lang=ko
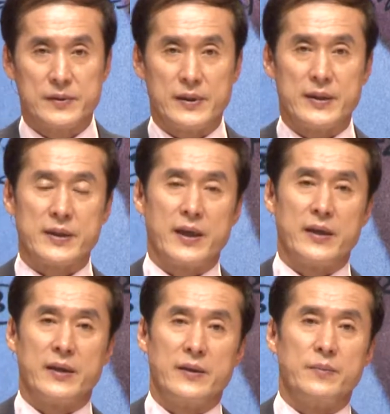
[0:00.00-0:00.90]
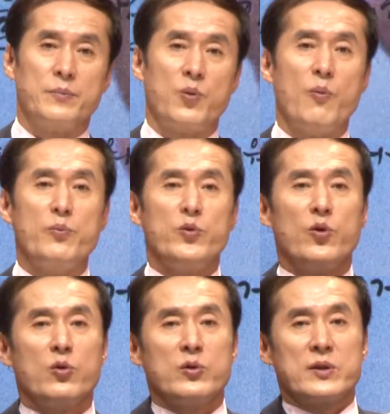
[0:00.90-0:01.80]
이스라엘은 봄
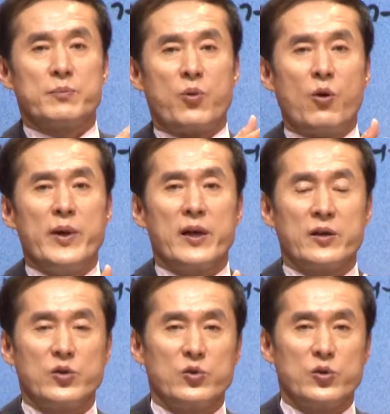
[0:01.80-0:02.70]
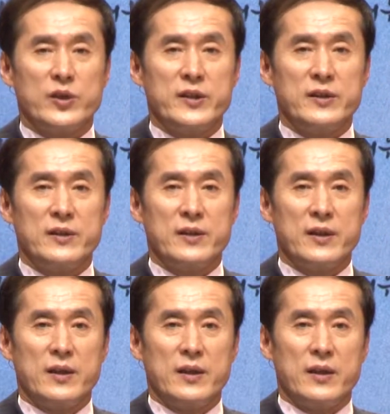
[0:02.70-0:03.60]
농사, 봄에 거두는
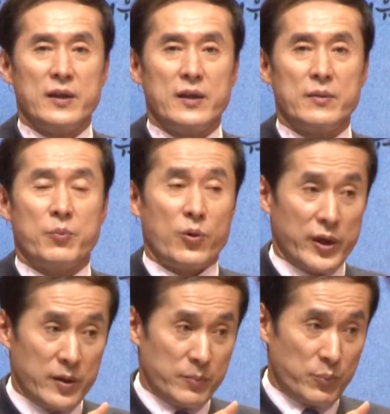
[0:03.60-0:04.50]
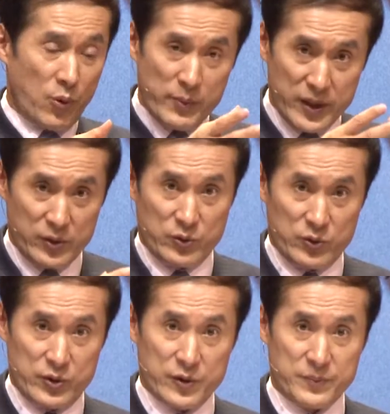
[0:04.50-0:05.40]
예, 보리는 봄에
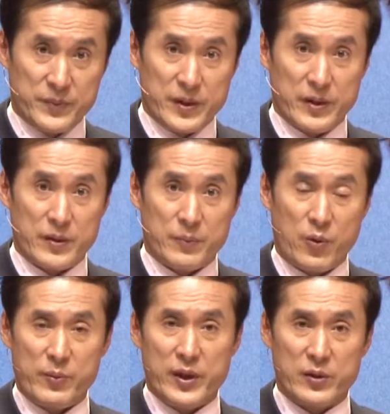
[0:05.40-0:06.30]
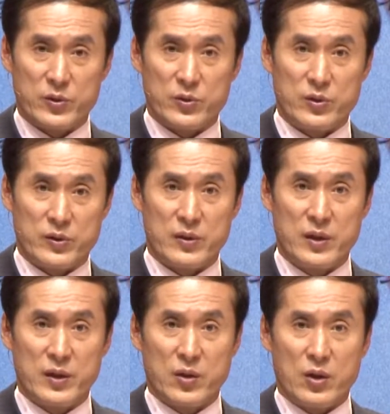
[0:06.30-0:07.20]
거두죠. 예, 봄에 거두는
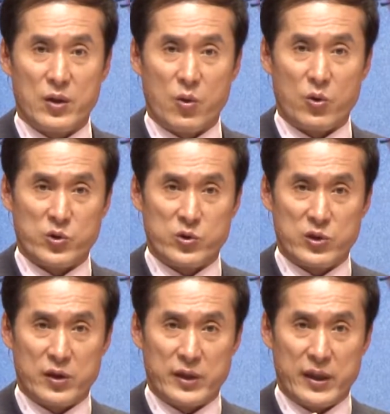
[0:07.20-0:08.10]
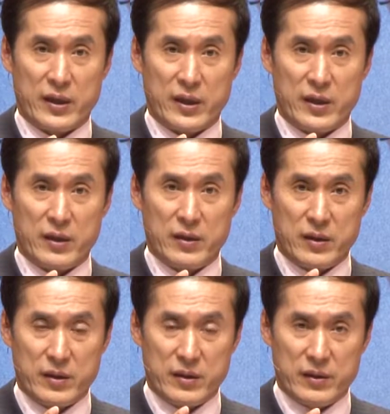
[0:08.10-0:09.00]
예, 오순절
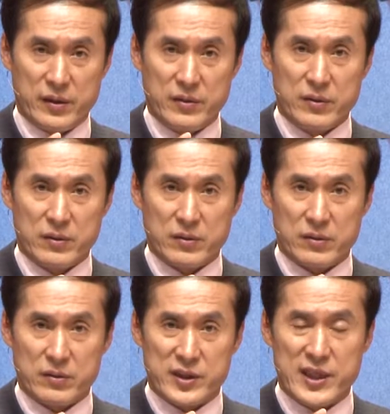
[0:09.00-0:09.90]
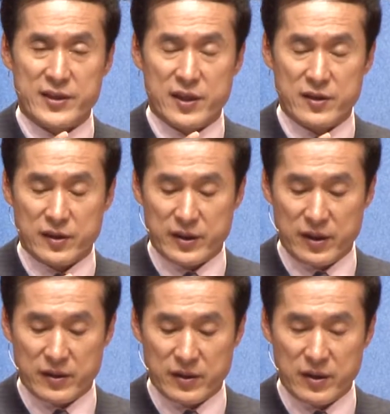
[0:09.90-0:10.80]
때는 그 칠칠절
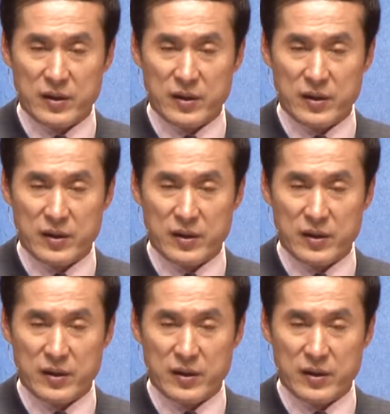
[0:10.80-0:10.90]
때는